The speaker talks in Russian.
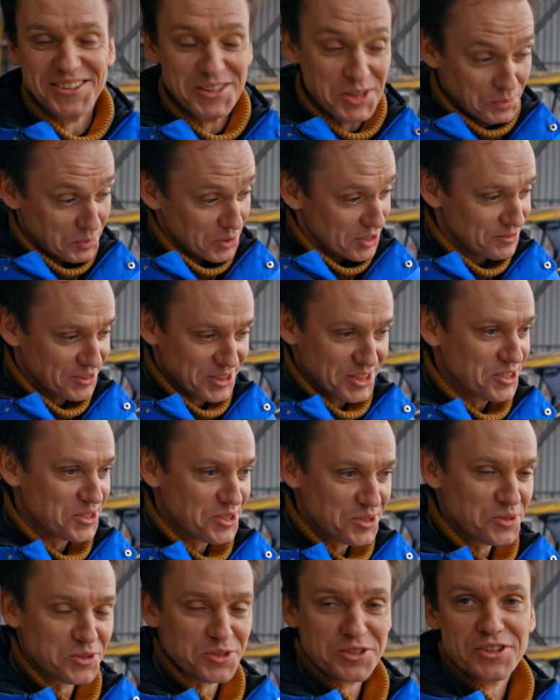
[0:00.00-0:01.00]
Не, правда, я
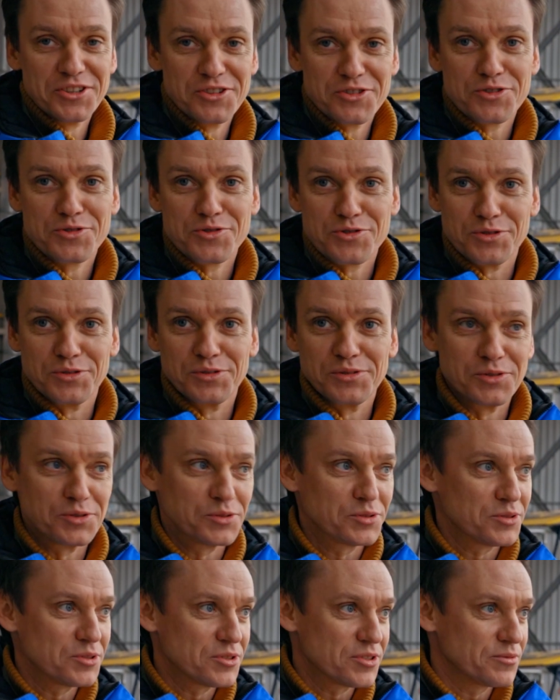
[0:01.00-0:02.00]
серьезно, я не шучу. Ну,
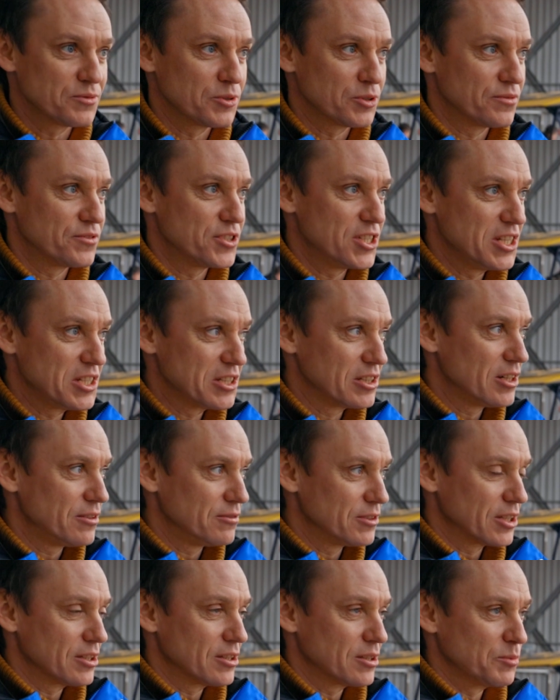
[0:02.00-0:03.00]
то есть вот все эти
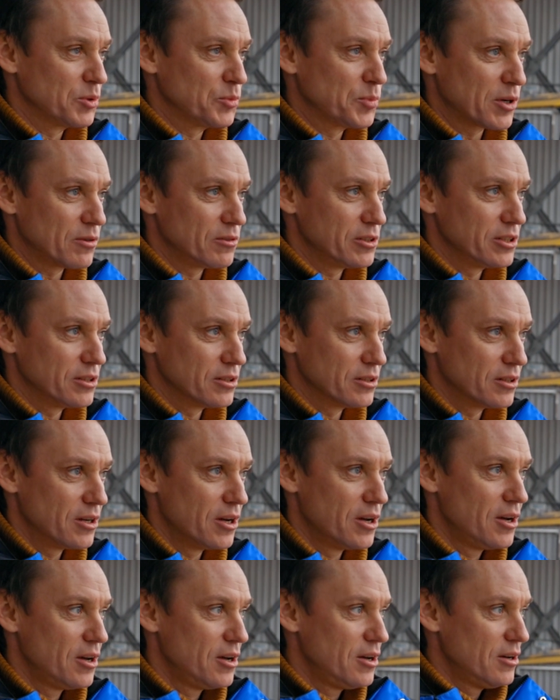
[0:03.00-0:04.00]
навыки там управления
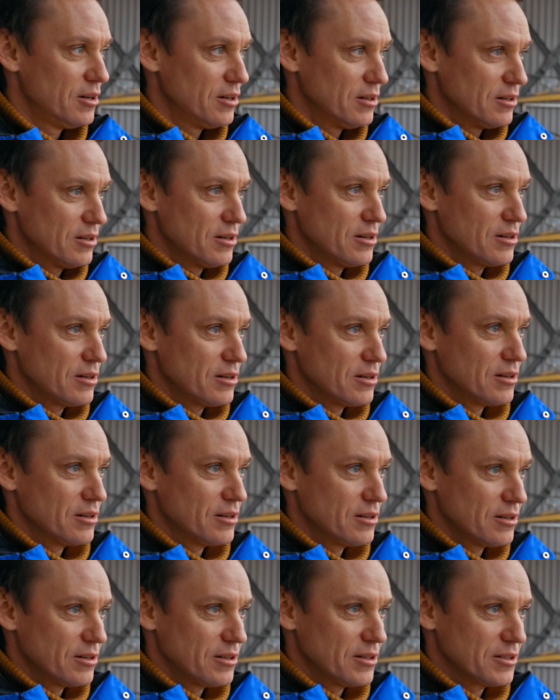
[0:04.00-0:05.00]

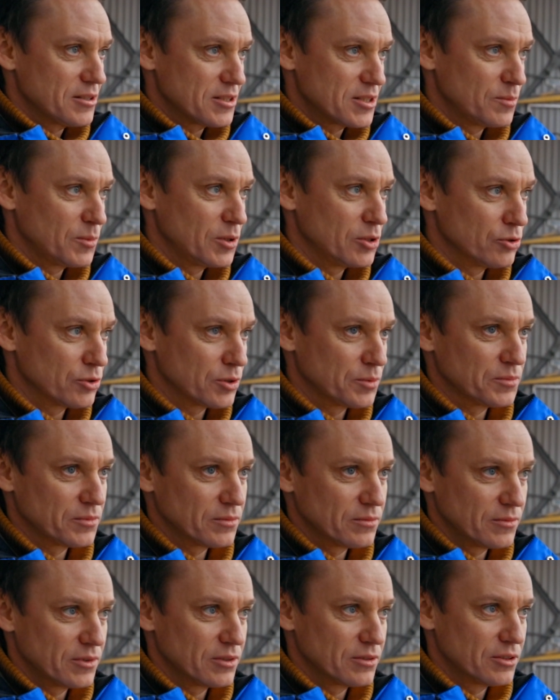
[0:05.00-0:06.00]
Э, самолетом
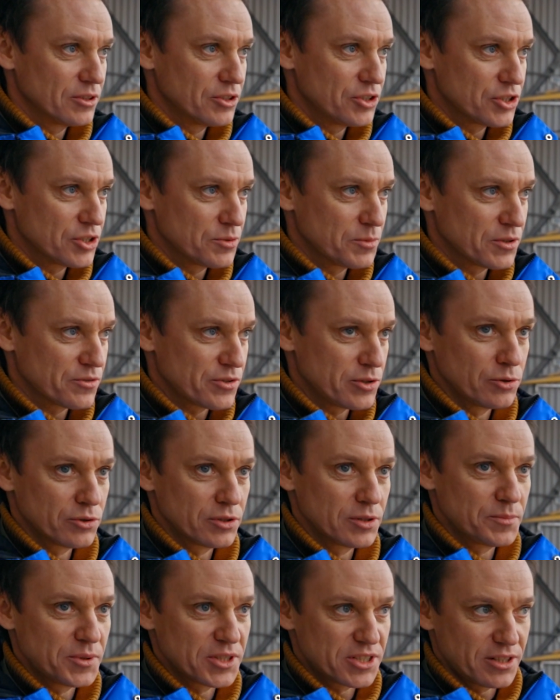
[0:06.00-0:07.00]
на режимах
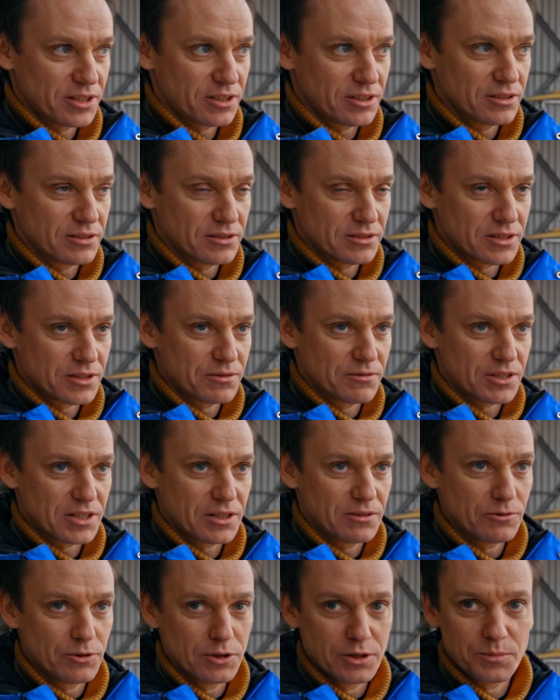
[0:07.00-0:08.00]
взлета и посадки с
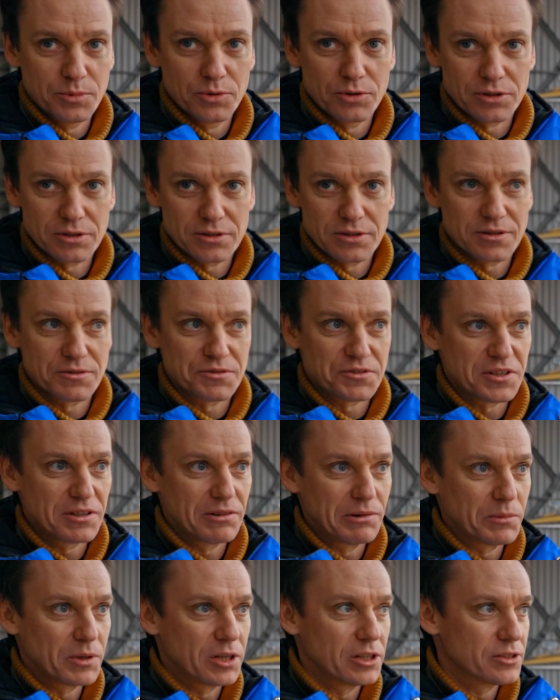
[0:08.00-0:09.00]
хвостовой опорой, с
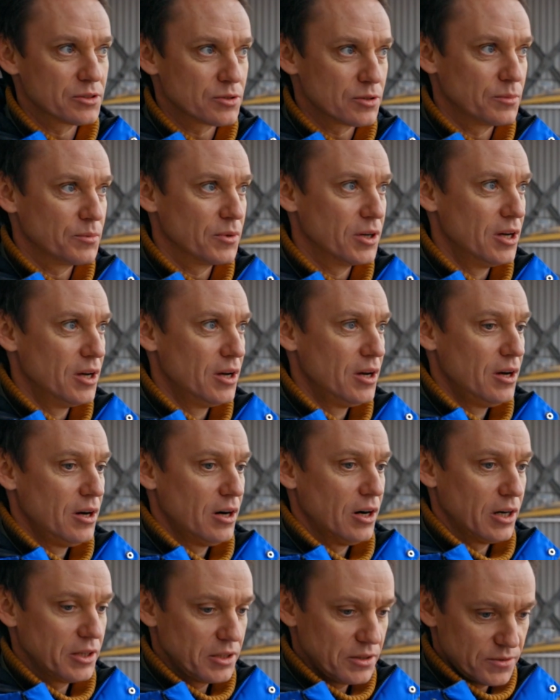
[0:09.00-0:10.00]
хвостовым колесом,
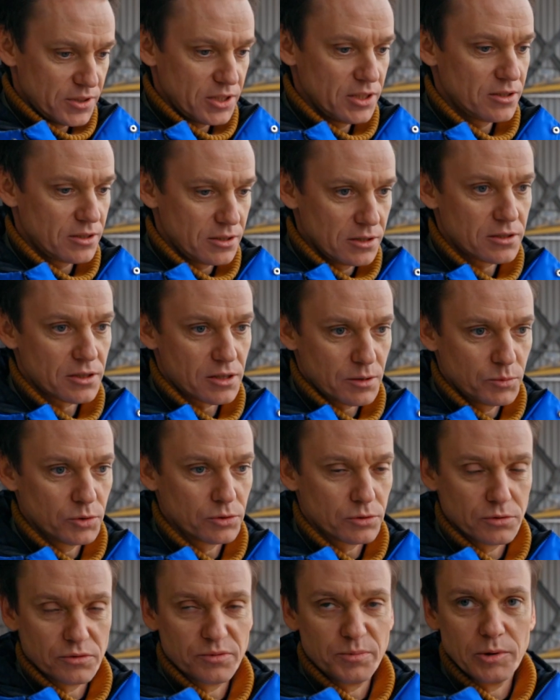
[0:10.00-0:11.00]
они все здесь
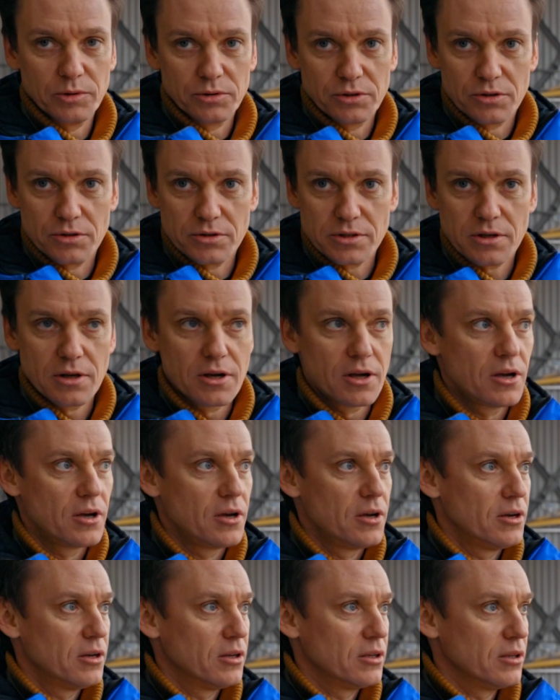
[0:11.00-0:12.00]
работают в полный рост.
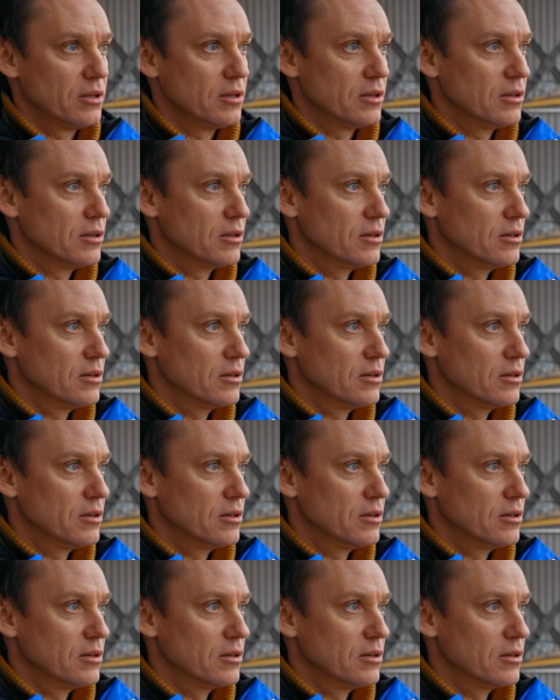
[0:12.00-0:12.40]
И,